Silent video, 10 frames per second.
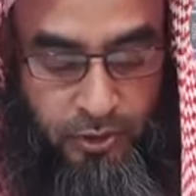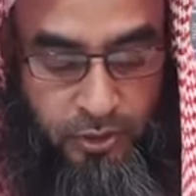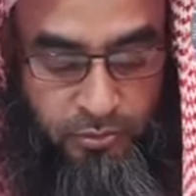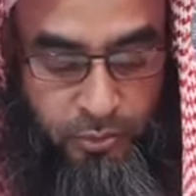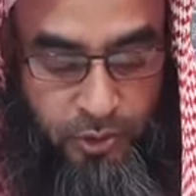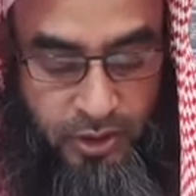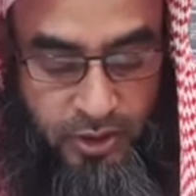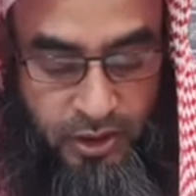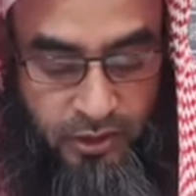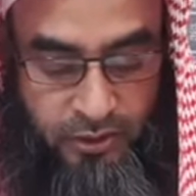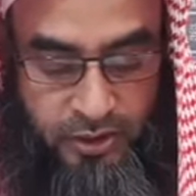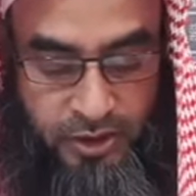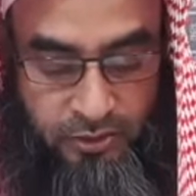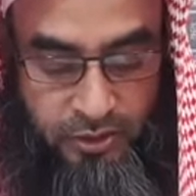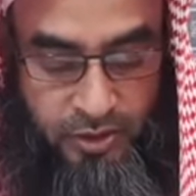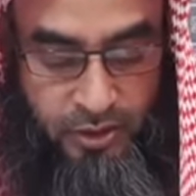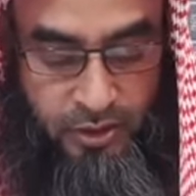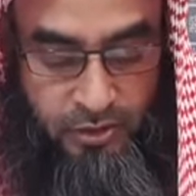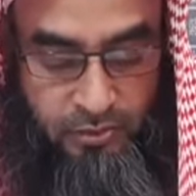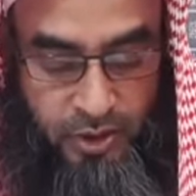সম্পর্কে যে হাদিসটি রয়েছে
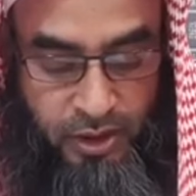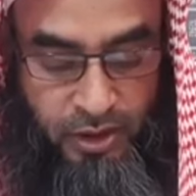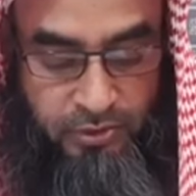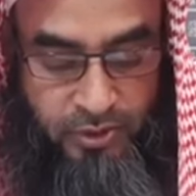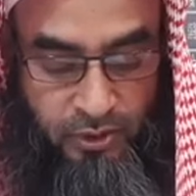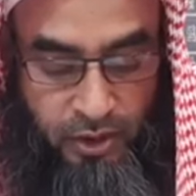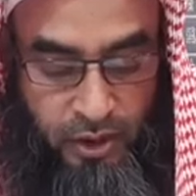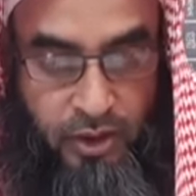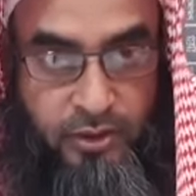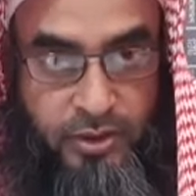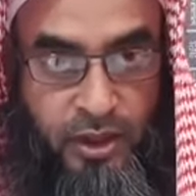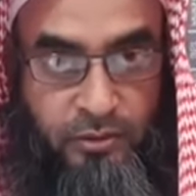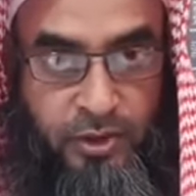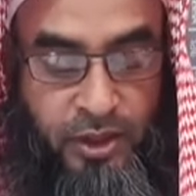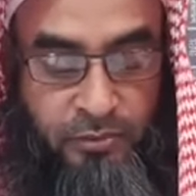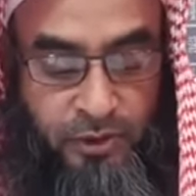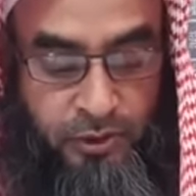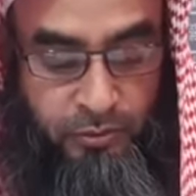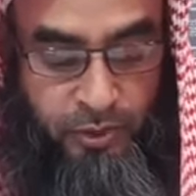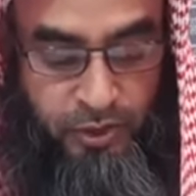নবী করিম সাল্লাহ সাল্লামের
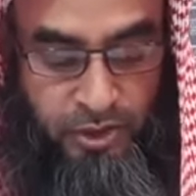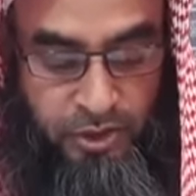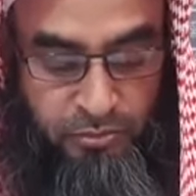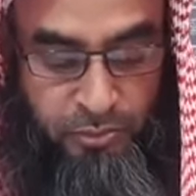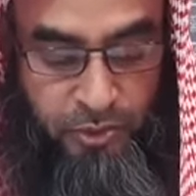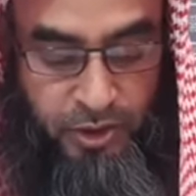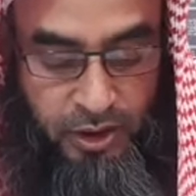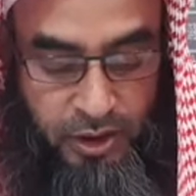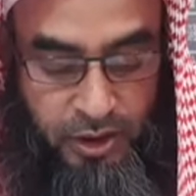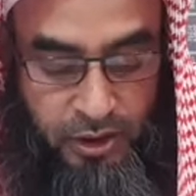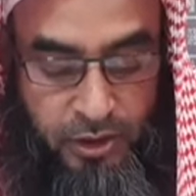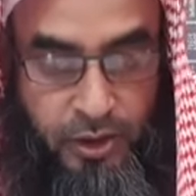এবাদত বন্দীগী সম্পর্কে এই